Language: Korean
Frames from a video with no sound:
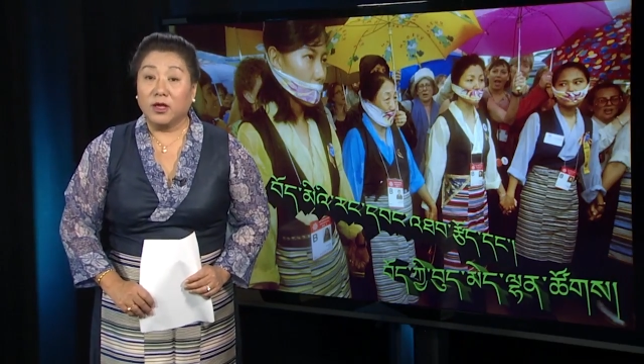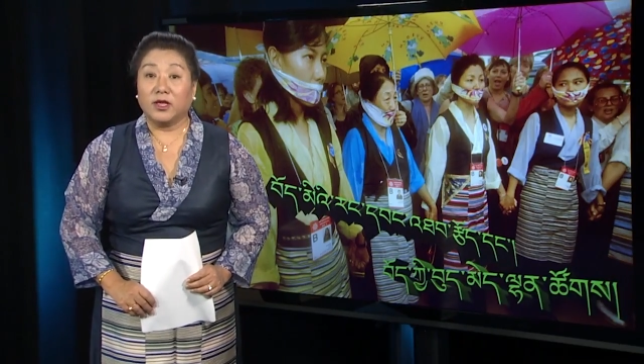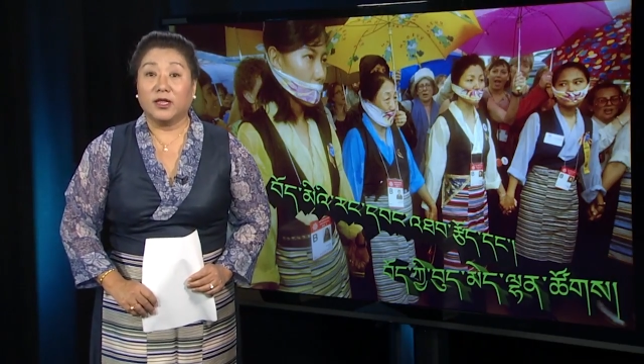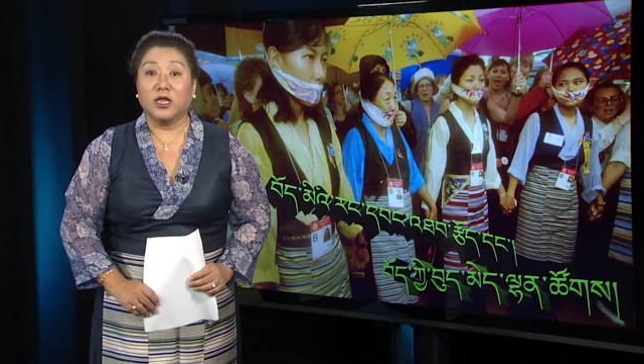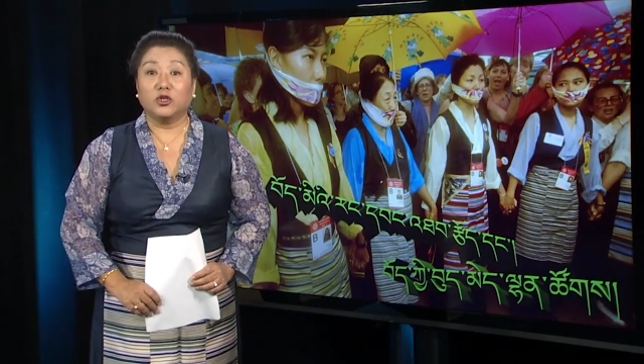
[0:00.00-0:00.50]

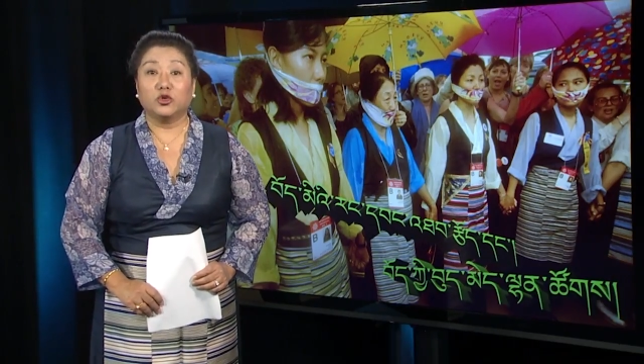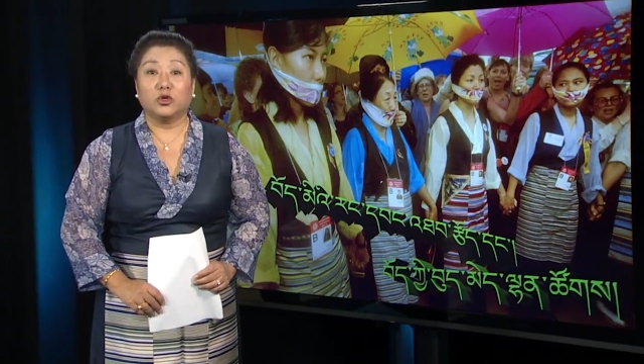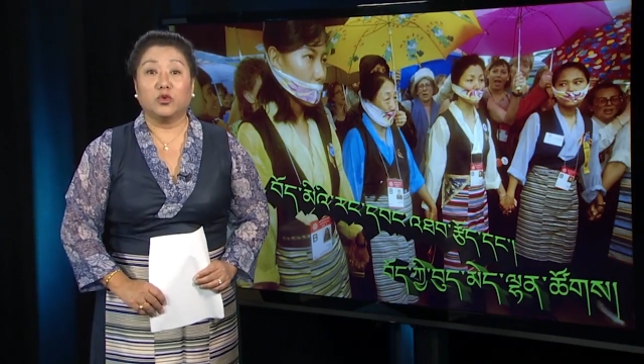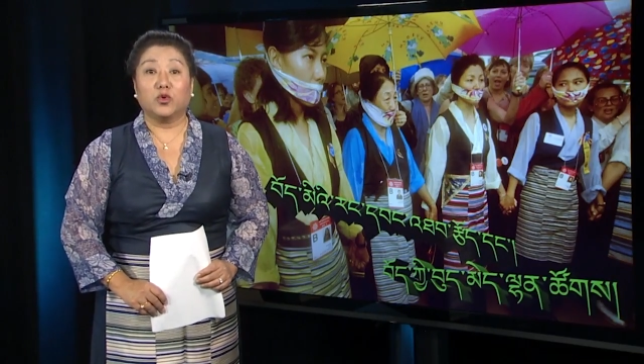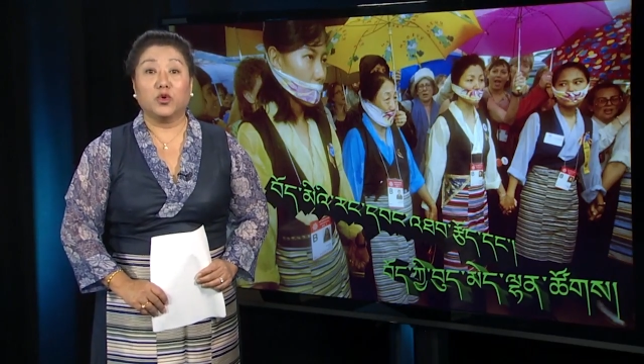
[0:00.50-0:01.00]
야나
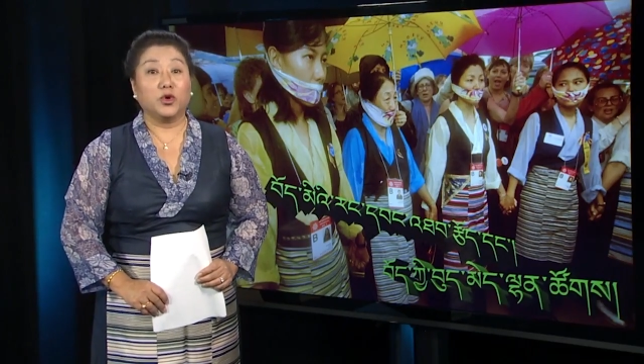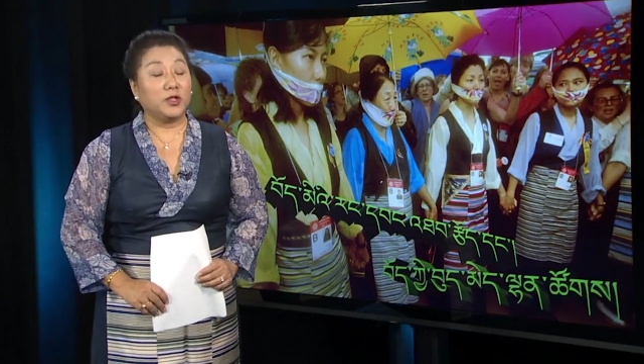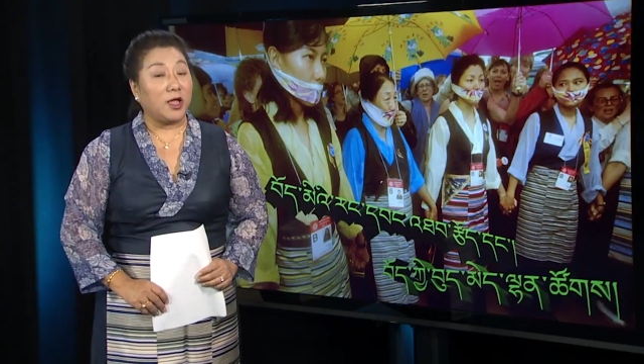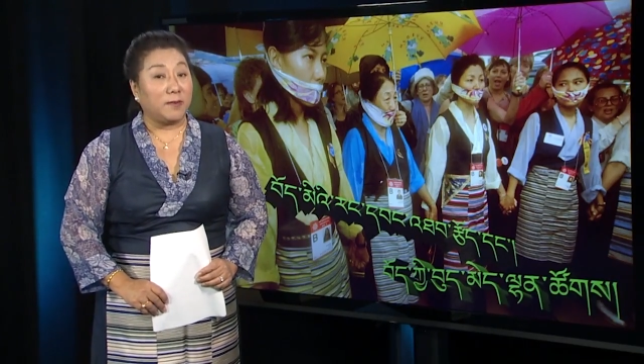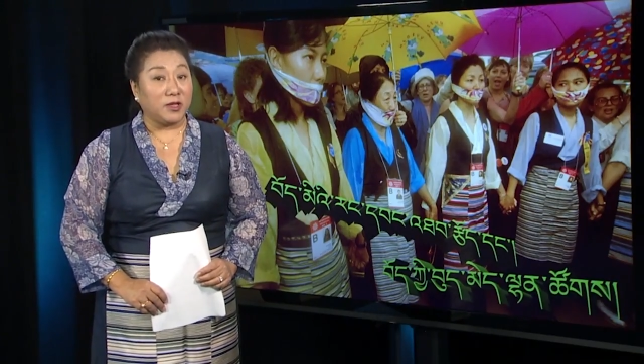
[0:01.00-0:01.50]
슝렁고구
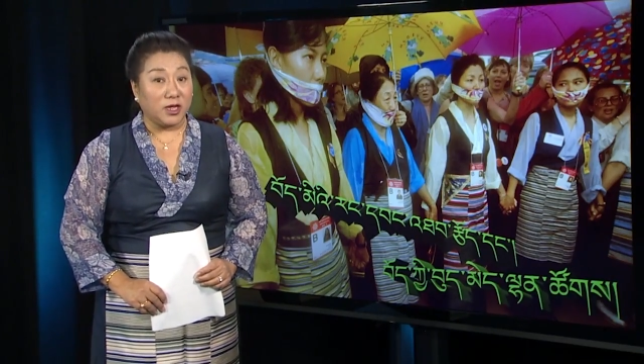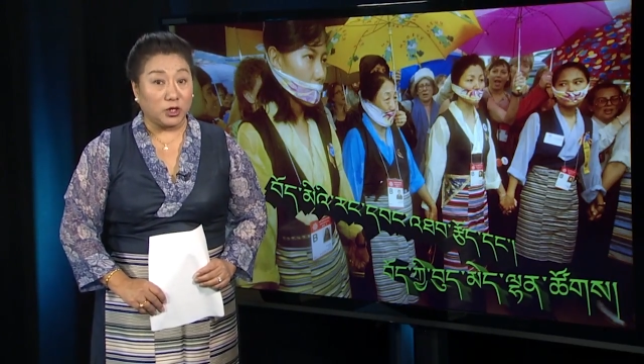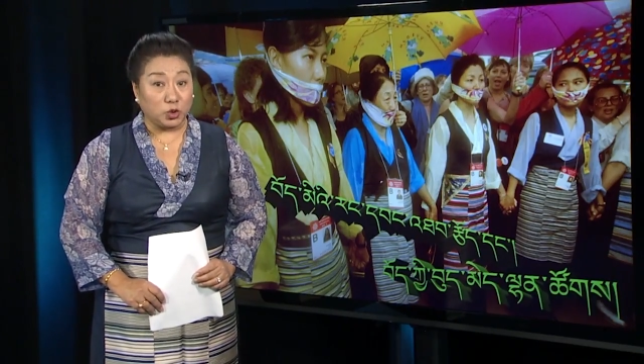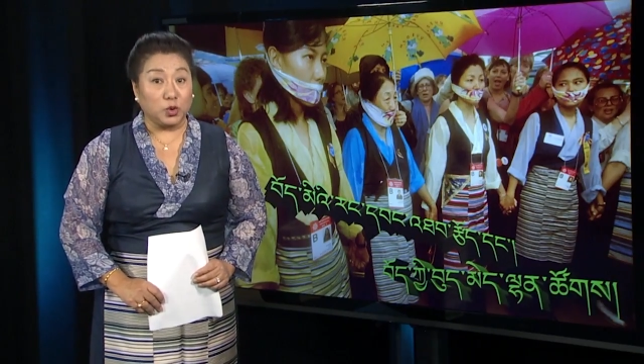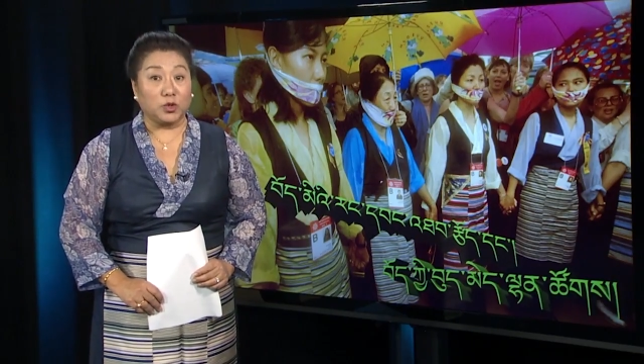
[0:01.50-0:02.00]
남반에
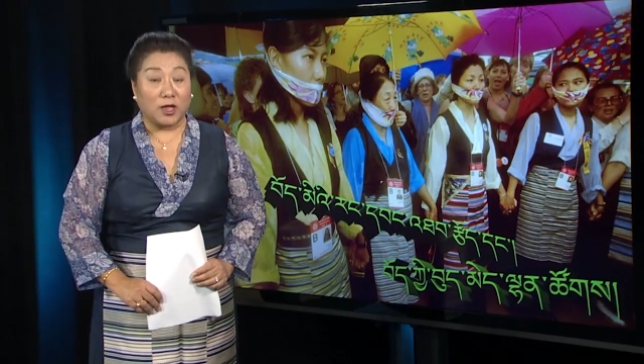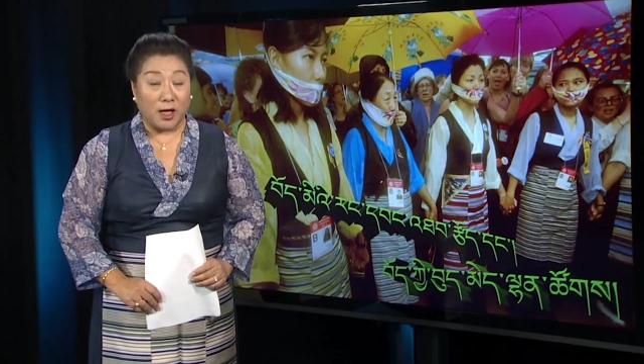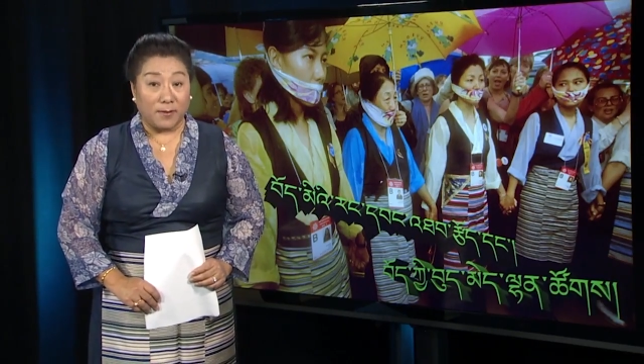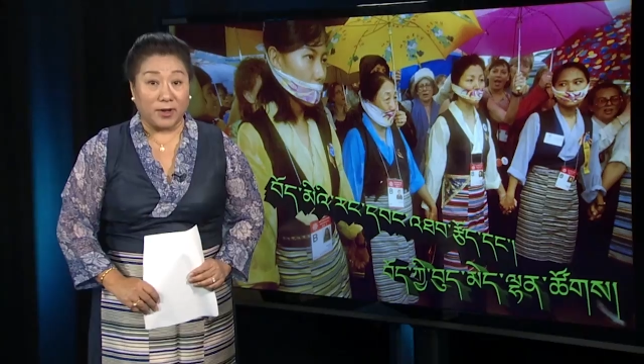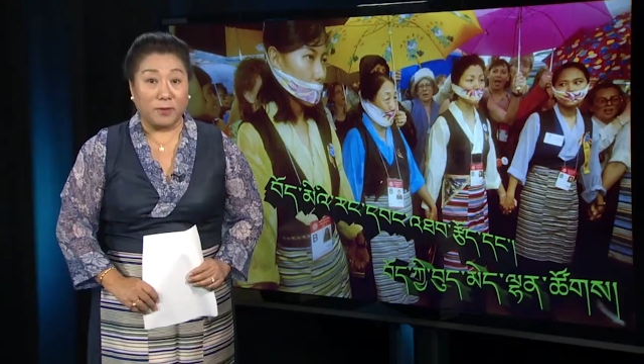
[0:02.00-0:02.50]
숭
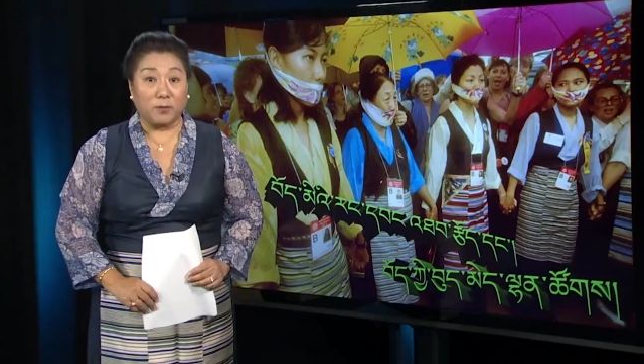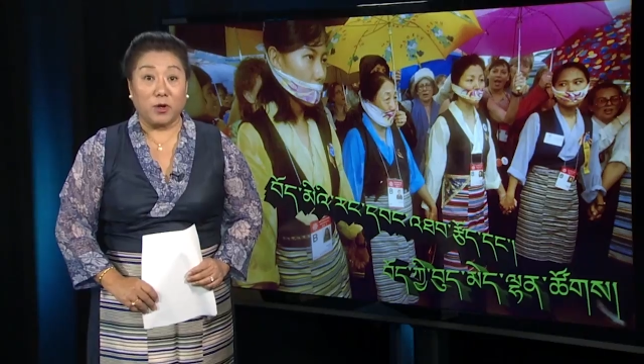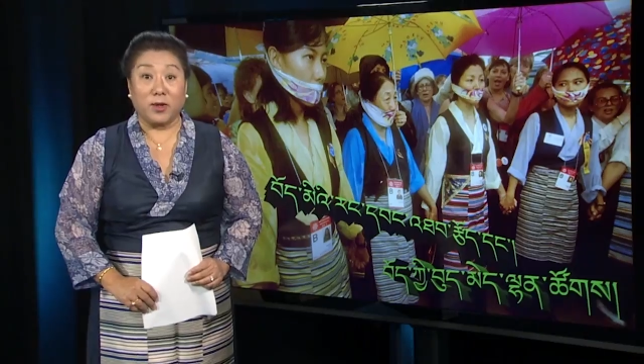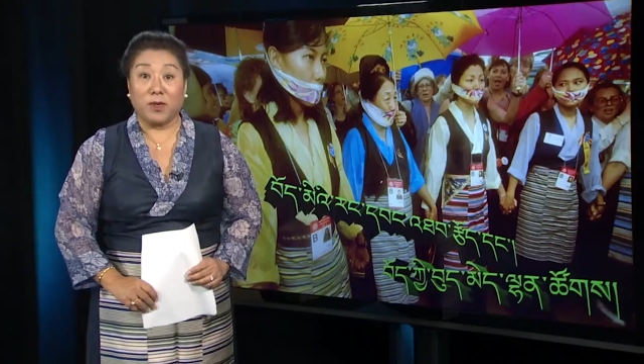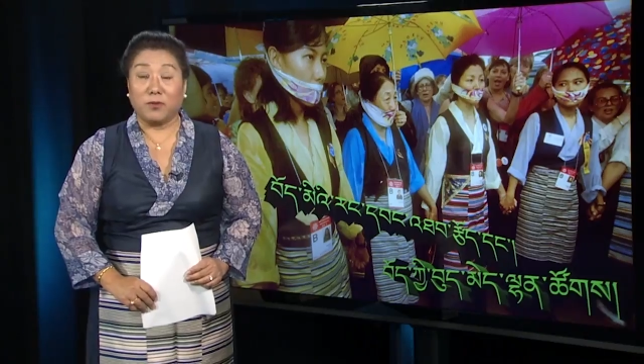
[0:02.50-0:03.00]
다발
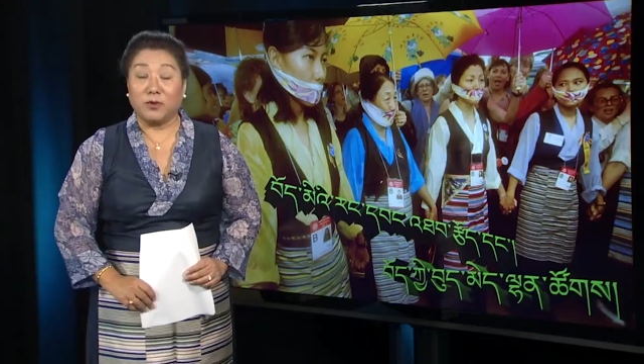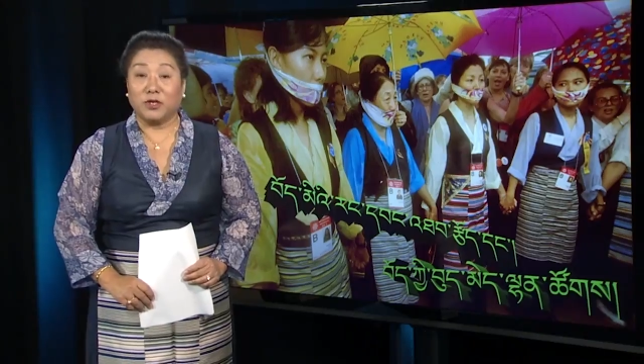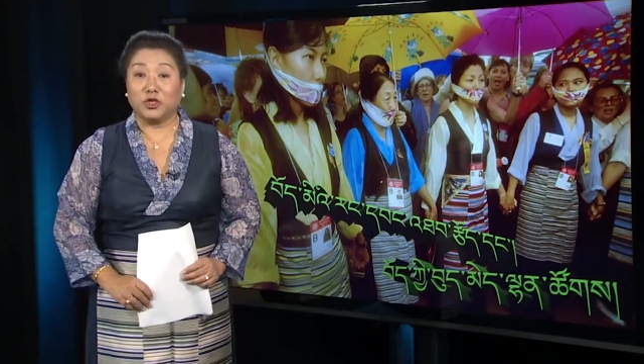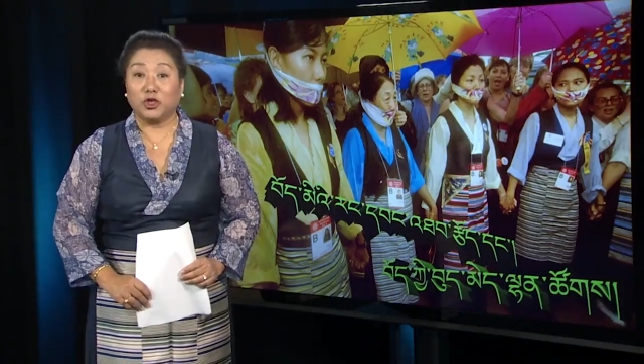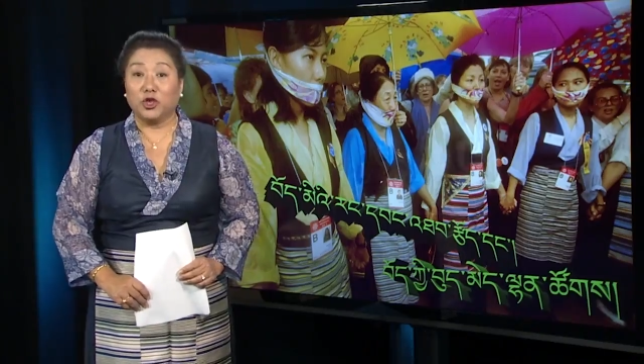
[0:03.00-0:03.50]
배배
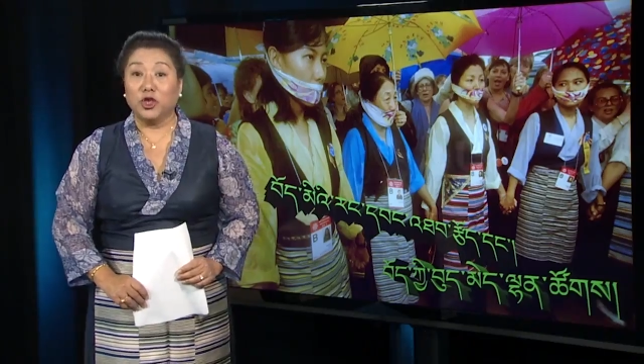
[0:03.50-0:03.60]
배매세